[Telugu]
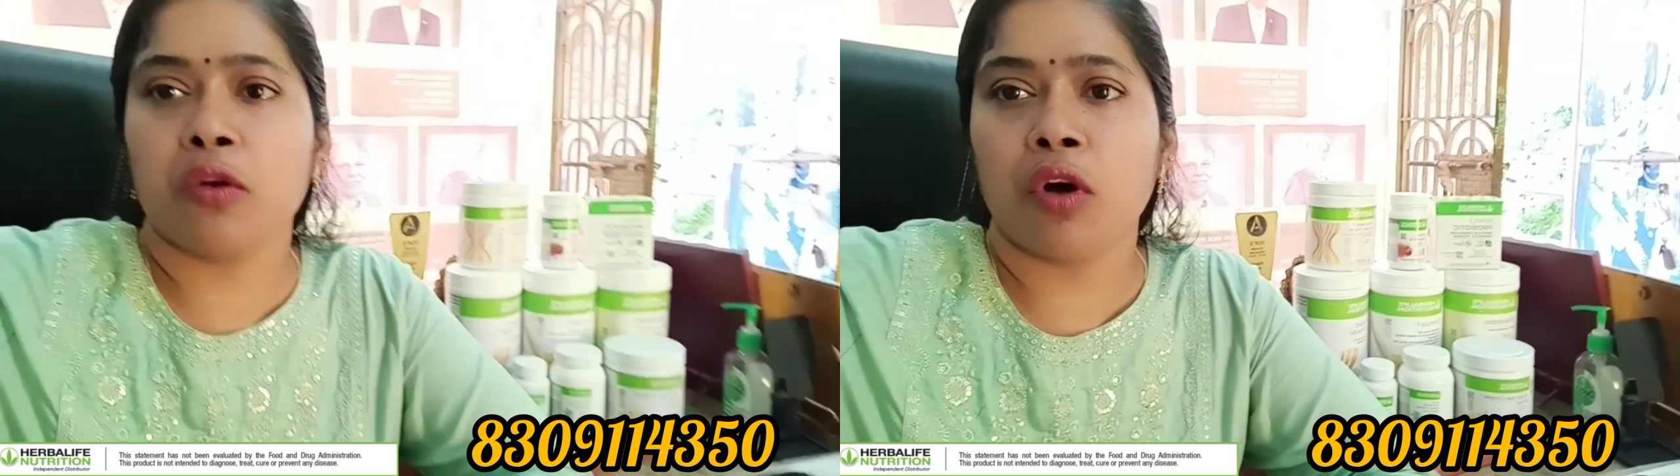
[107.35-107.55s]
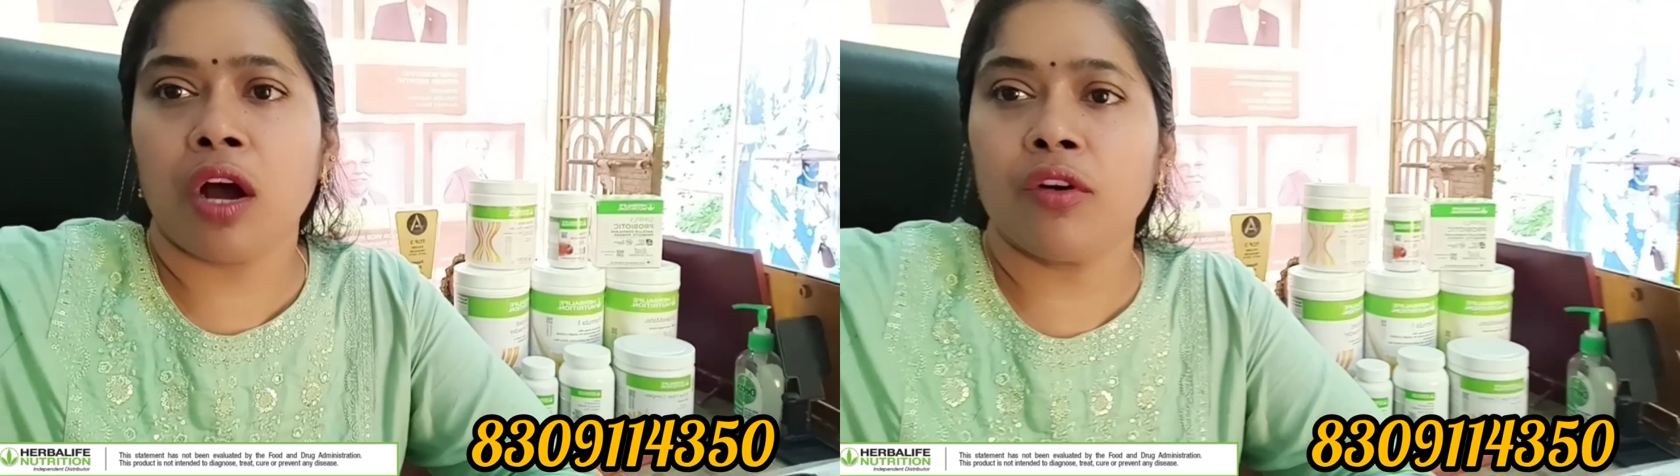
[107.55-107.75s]

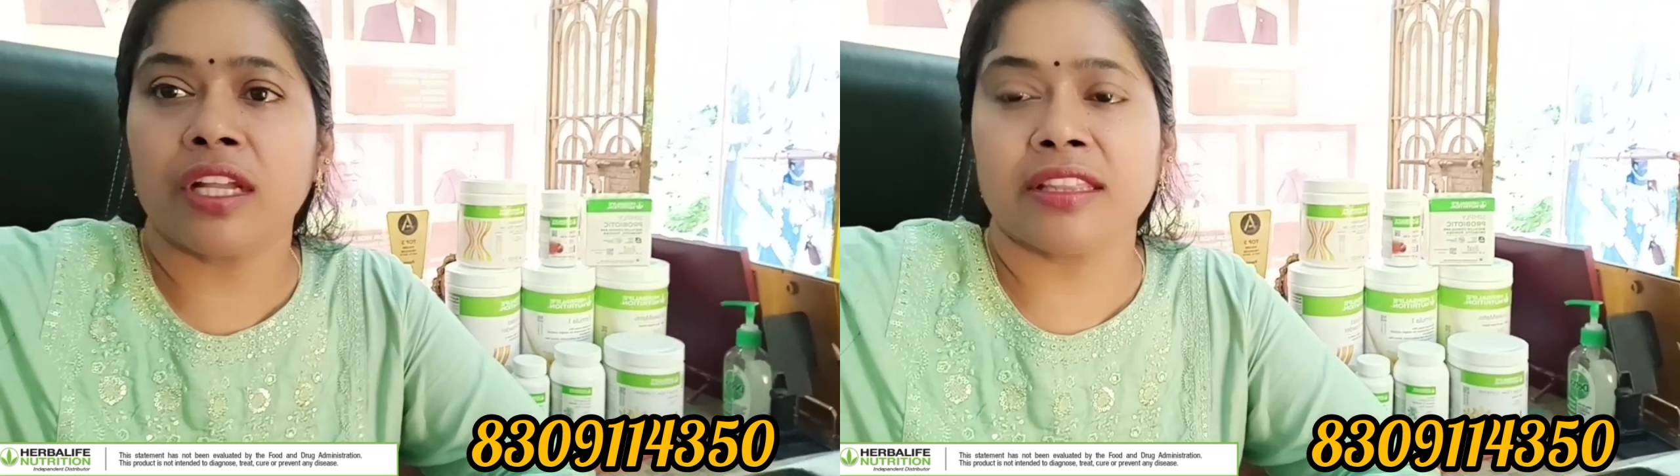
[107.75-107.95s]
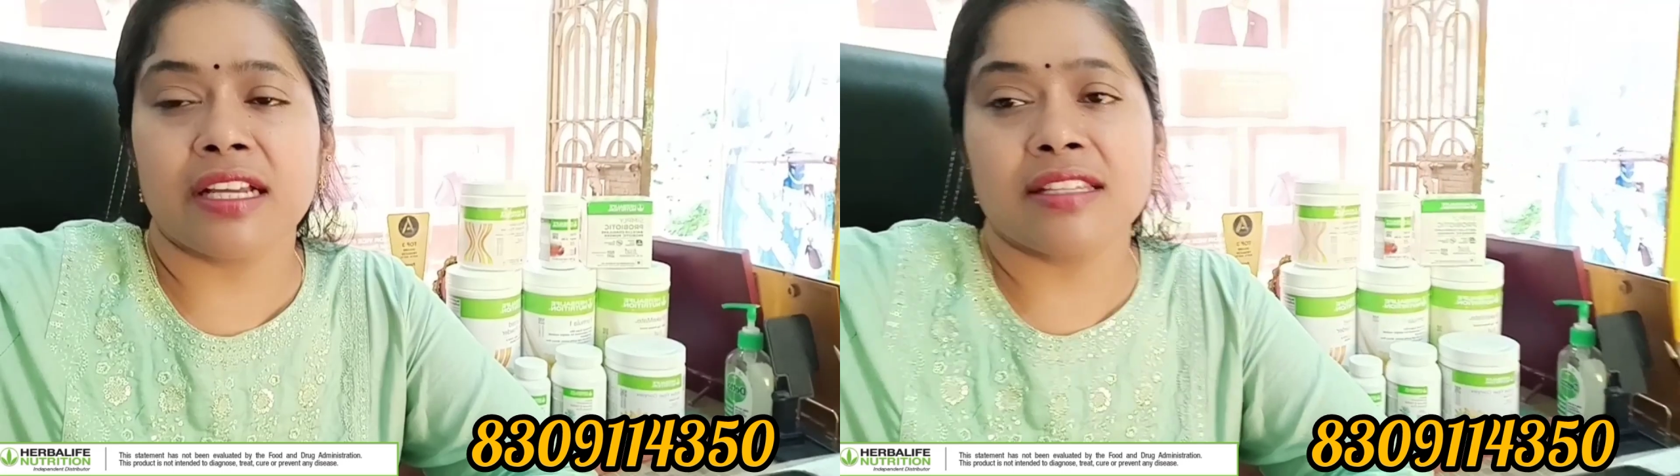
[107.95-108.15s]
స్లోగా
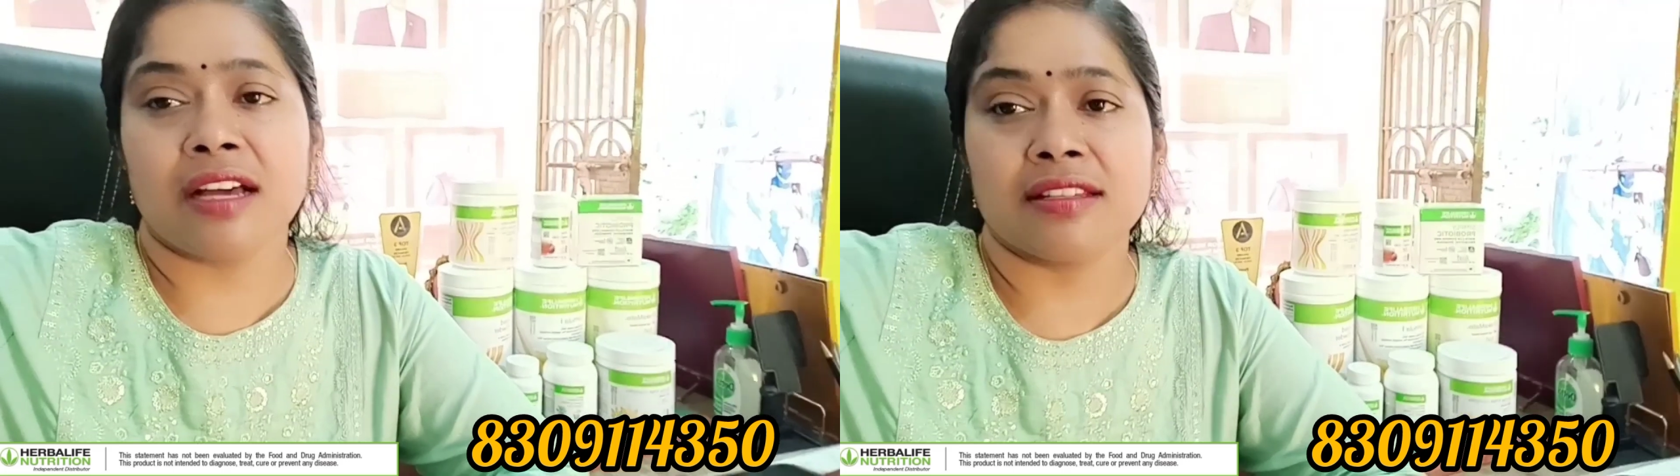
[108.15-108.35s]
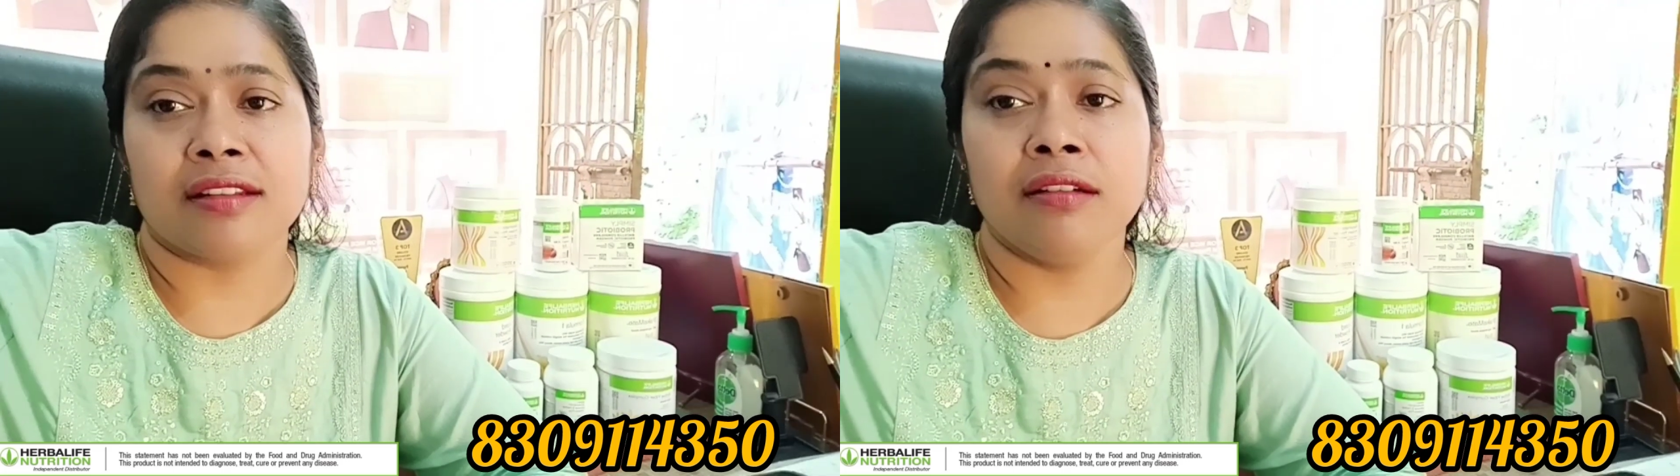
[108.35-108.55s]
ఉంటుంది తెలుసా
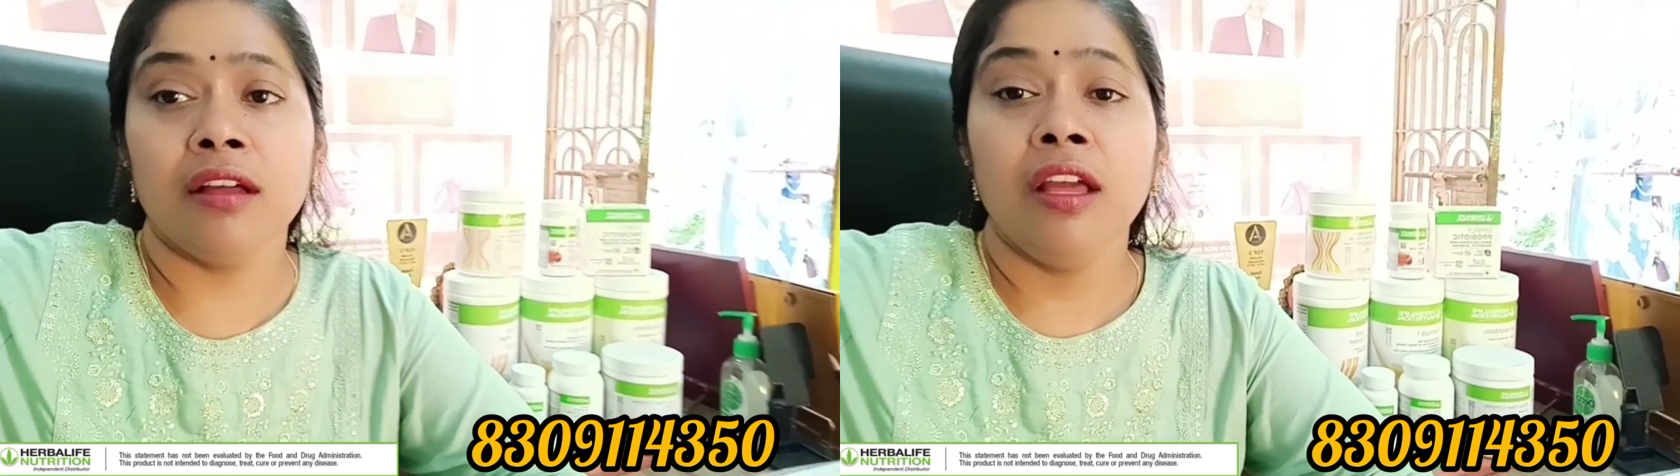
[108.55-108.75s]
అసలు